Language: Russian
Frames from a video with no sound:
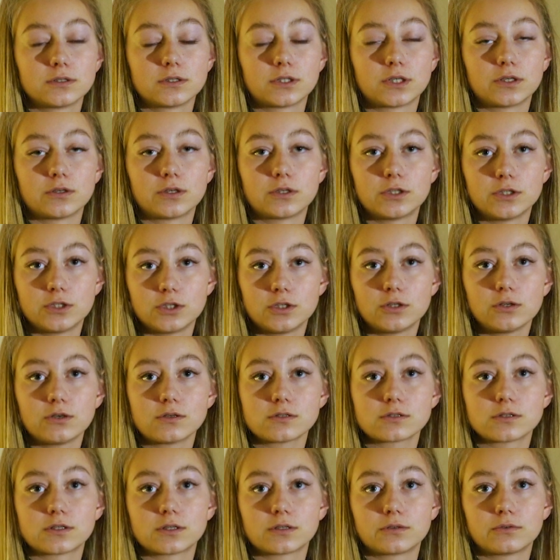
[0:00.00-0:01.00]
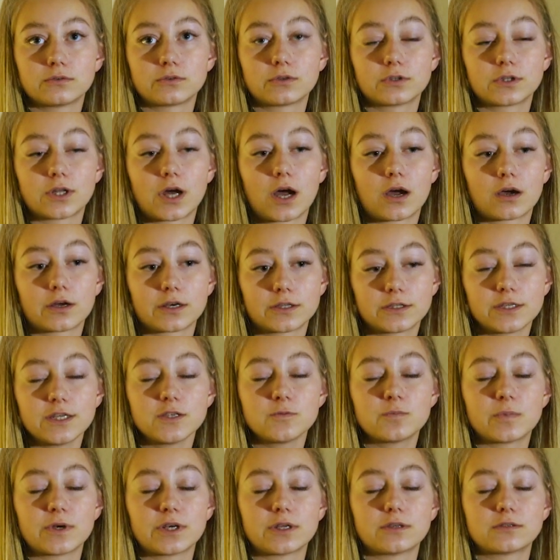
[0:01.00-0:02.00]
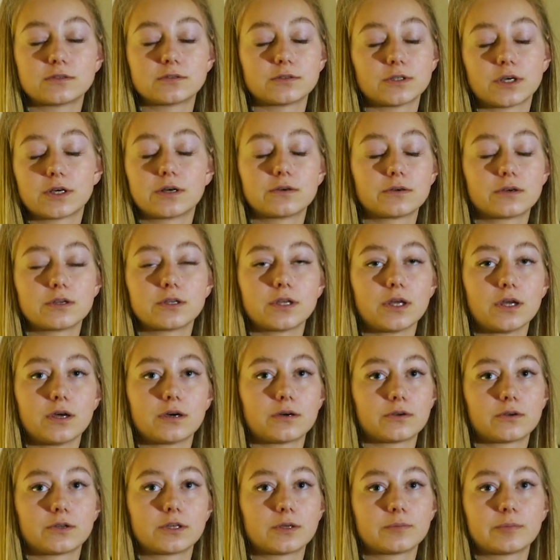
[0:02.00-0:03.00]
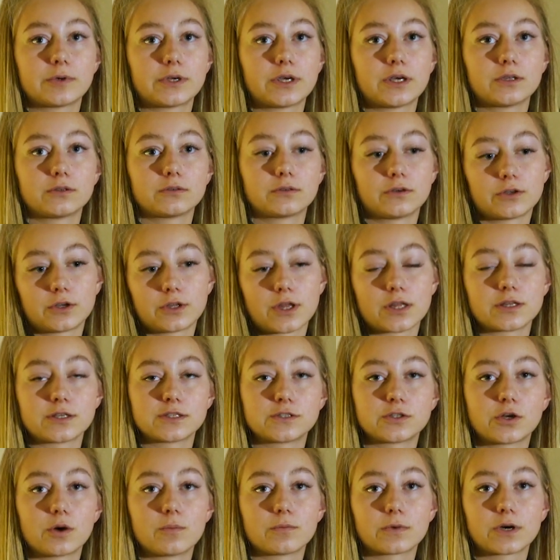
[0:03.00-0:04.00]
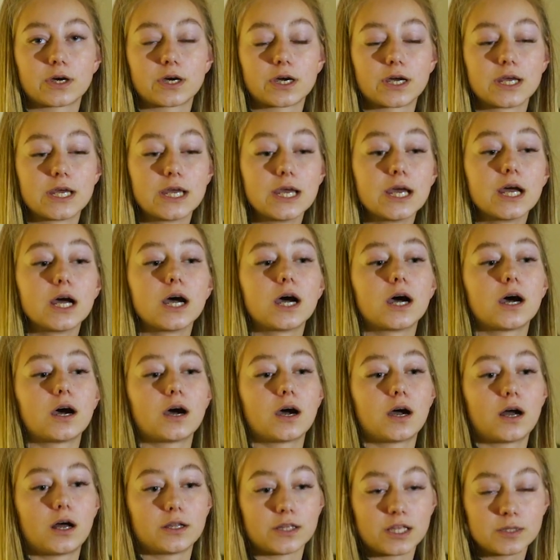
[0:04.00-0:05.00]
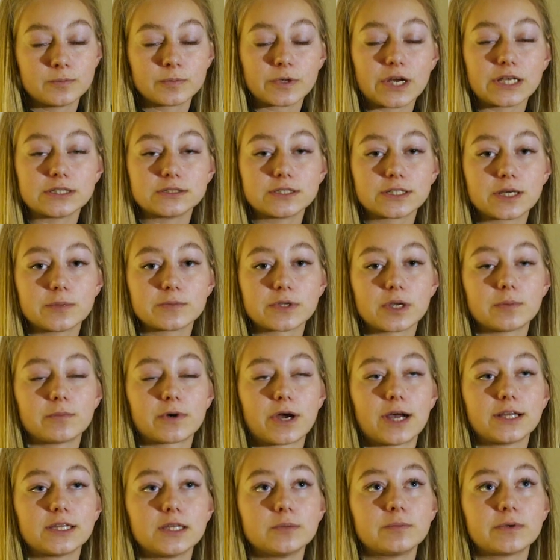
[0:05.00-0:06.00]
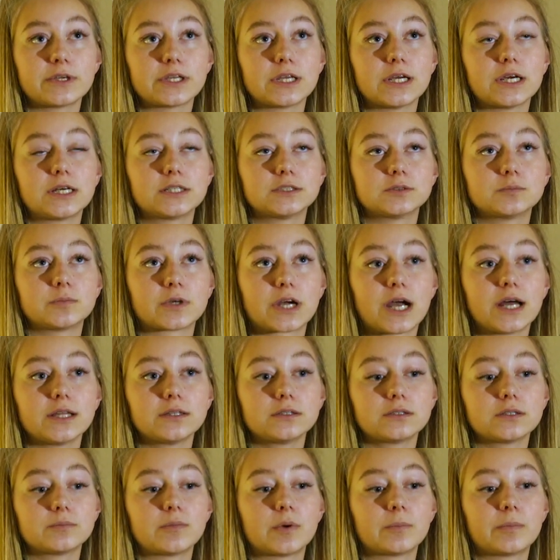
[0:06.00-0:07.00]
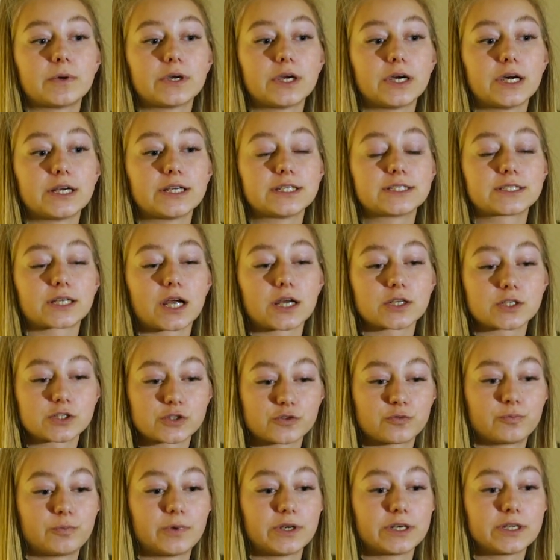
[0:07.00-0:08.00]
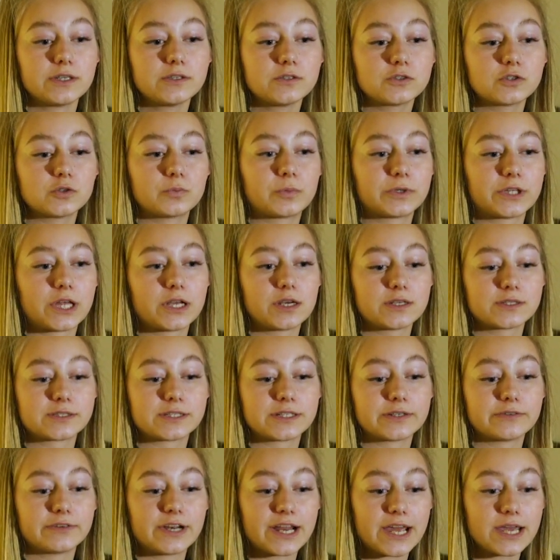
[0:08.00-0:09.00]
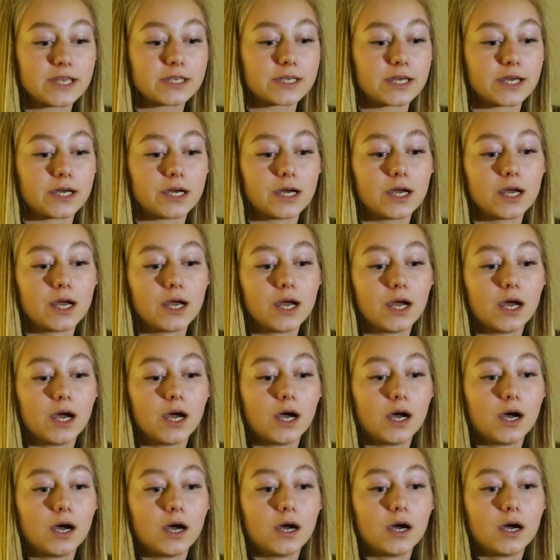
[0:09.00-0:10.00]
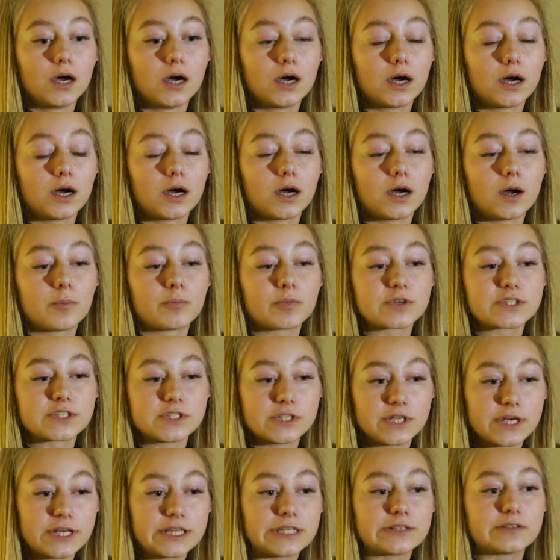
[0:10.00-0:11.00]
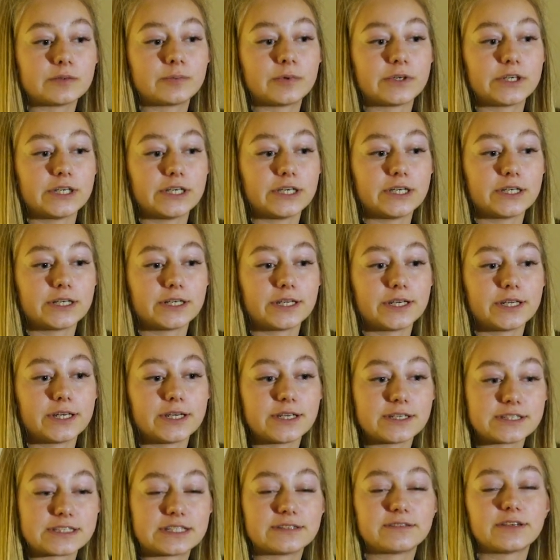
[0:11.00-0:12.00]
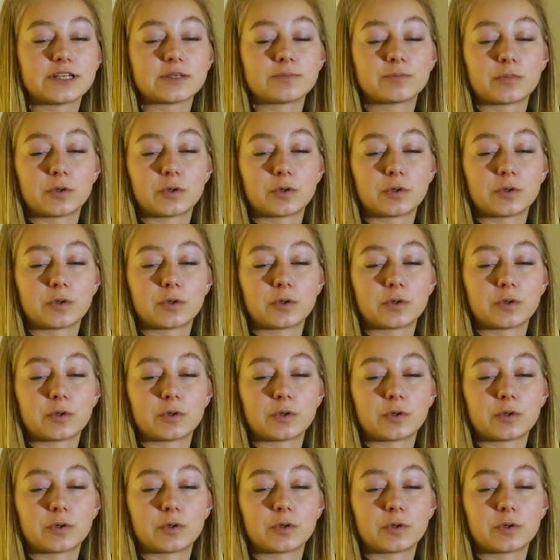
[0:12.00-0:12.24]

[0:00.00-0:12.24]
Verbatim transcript: Говорит, ты серьезно? Я говорю, да. Говорит, едь полицию. Я говорю, не, я говорю, не поеду, говорю, я на съемках. Она отправила ко мне брата, приехал брат, мы поехали сразу же в полицию, подали заявление. А, после этого поехали сдавать